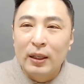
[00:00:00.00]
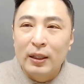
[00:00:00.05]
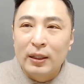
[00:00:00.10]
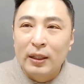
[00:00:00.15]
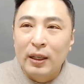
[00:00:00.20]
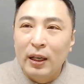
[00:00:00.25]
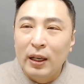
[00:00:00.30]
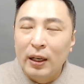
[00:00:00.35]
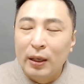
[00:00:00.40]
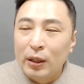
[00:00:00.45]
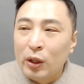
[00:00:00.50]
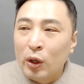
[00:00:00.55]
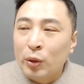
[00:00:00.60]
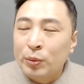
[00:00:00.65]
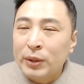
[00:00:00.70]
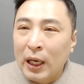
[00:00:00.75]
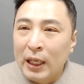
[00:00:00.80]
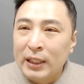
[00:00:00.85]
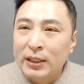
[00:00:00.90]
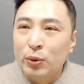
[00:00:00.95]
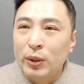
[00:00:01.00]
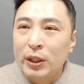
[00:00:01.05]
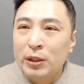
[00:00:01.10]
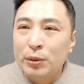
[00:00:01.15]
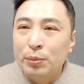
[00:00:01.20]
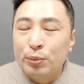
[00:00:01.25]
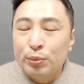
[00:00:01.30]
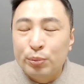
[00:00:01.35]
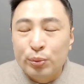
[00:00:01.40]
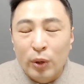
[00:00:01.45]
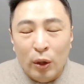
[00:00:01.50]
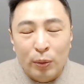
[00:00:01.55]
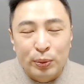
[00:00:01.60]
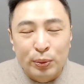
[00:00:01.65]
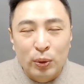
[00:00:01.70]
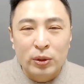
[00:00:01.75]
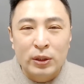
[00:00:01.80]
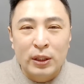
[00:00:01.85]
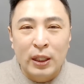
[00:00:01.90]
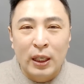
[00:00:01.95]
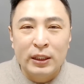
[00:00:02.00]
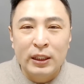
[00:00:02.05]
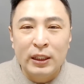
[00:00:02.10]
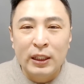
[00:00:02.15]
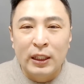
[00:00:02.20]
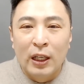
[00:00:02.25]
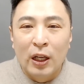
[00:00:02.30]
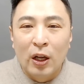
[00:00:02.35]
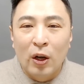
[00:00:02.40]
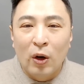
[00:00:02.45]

예, 여러분들 가지고 계신 어, 부동산이